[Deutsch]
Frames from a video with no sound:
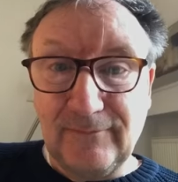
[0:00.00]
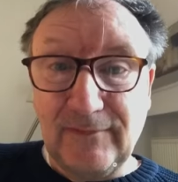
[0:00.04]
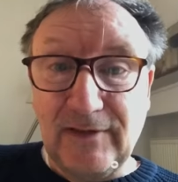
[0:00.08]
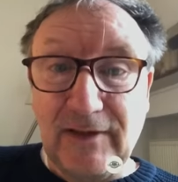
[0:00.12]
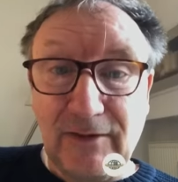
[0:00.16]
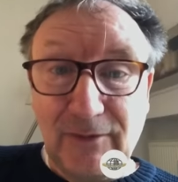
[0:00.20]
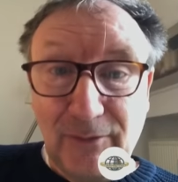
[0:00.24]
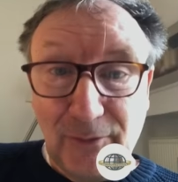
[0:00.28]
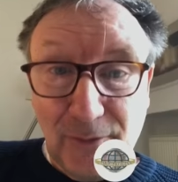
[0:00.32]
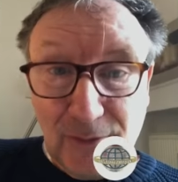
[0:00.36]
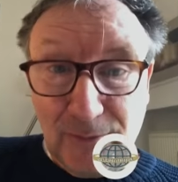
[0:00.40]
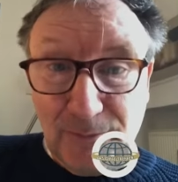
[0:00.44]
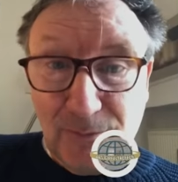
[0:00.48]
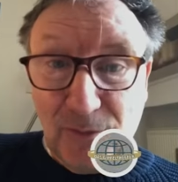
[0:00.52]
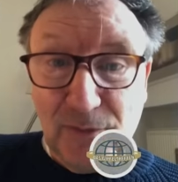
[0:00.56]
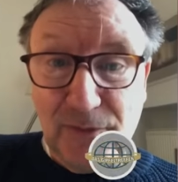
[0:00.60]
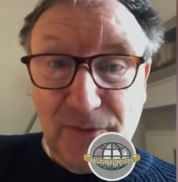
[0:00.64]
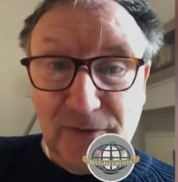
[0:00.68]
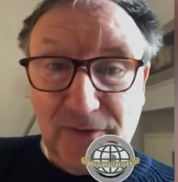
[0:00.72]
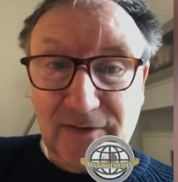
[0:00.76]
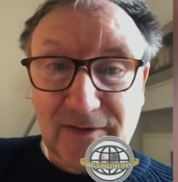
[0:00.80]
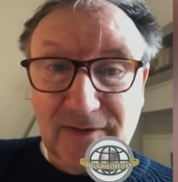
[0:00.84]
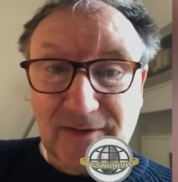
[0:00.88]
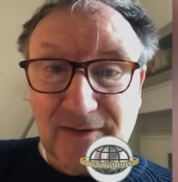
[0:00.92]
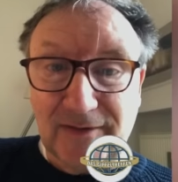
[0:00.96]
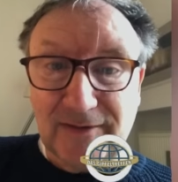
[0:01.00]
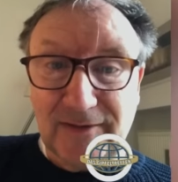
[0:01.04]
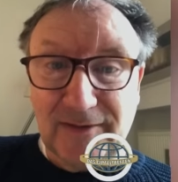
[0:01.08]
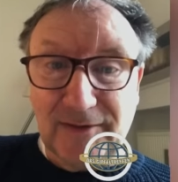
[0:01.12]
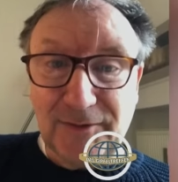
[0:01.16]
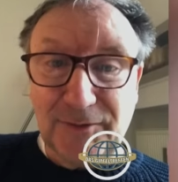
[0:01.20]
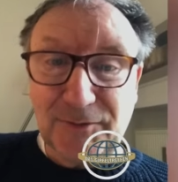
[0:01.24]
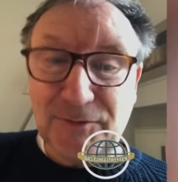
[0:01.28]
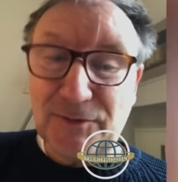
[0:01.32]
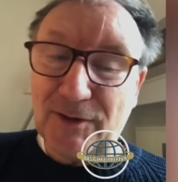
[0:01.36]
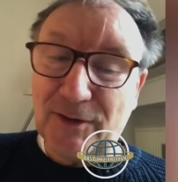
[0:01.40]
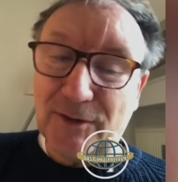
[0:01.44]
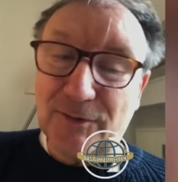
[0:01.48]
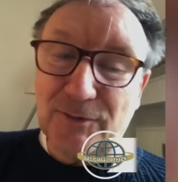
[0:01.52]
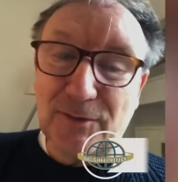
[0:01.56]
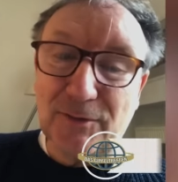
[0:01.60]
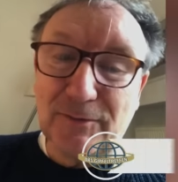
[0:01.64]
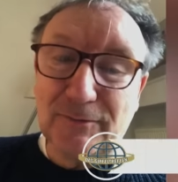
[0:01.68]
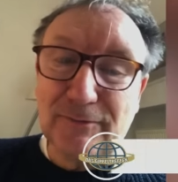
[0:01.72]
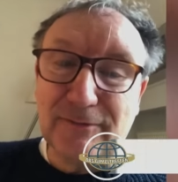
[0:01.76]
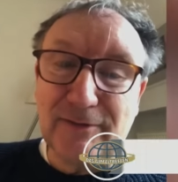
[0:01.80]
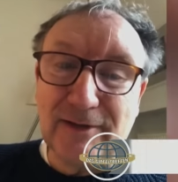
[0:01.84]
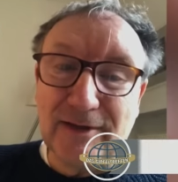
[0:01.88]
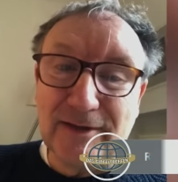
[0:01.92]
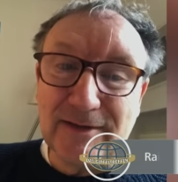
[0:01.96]
Der neue Bundestrainer steht
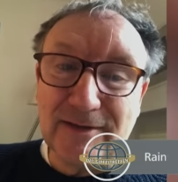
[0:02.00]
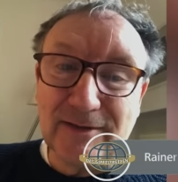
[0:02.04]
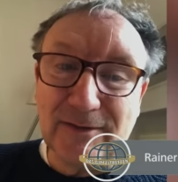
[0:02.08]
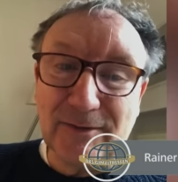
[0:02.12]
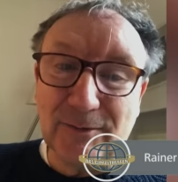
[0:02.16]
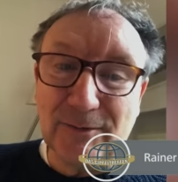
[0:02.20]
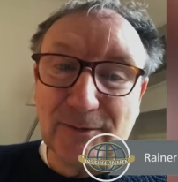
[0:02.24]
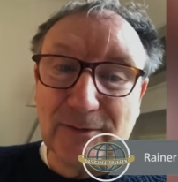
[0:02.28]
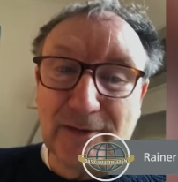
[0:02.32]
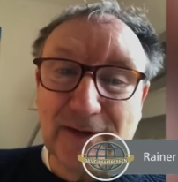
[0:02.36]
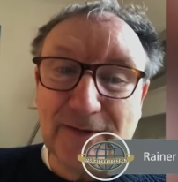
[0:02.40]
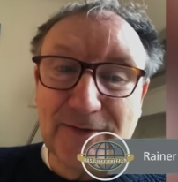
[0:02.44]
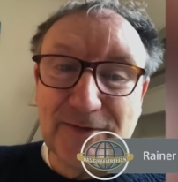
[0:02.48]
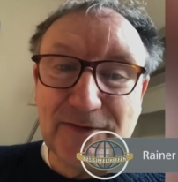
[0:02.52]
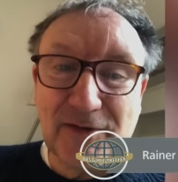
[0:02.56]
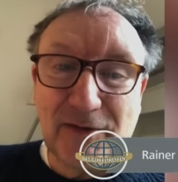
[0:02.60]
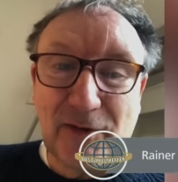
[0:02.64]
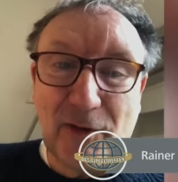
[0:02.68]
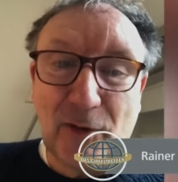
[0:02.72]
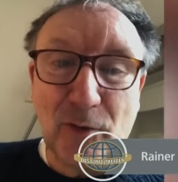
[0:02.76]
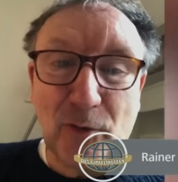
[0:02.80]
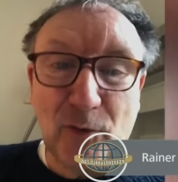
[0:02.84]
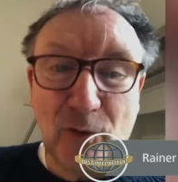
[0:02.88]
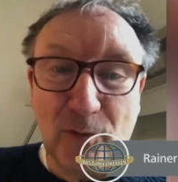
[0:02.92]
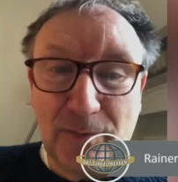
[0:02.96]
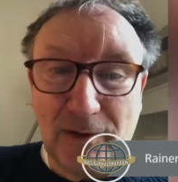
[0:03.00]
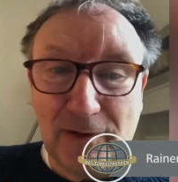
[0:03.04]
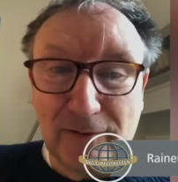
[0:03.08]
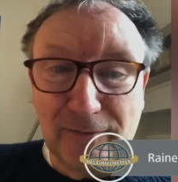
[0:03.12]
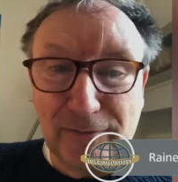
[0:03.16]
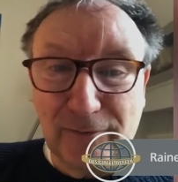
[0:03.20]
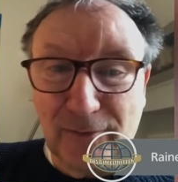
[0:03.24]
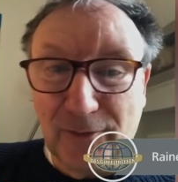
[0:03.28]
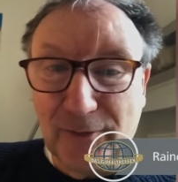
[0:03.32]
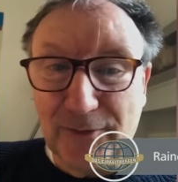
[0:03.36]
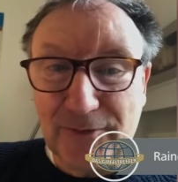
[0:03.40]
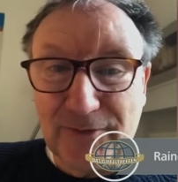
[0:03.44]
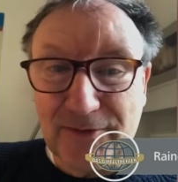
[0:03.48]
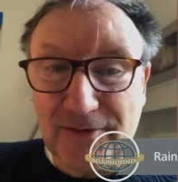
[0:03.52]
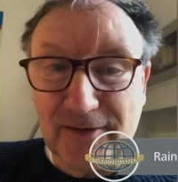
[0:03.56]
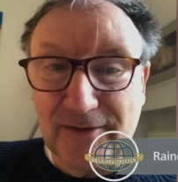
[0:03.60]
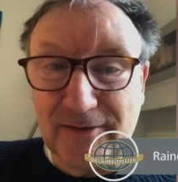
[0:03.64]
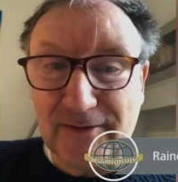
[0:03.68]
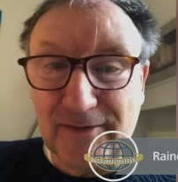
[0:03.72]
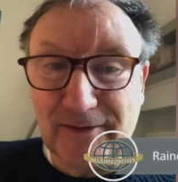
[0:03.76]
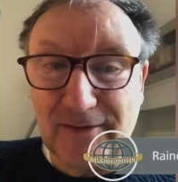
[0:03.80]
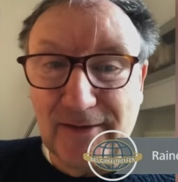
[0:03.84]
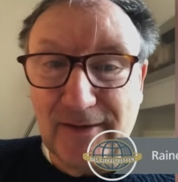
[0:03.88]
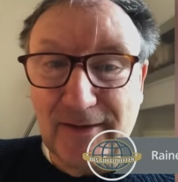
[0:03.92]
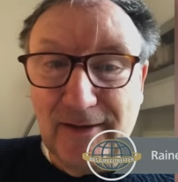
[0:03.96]
schon fest und ganz Europa freut
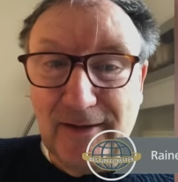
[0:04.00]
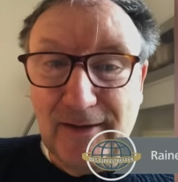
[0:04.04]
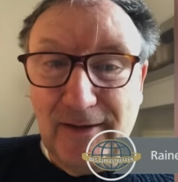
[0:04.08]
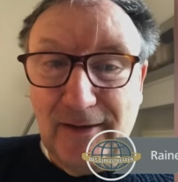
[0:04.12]
sich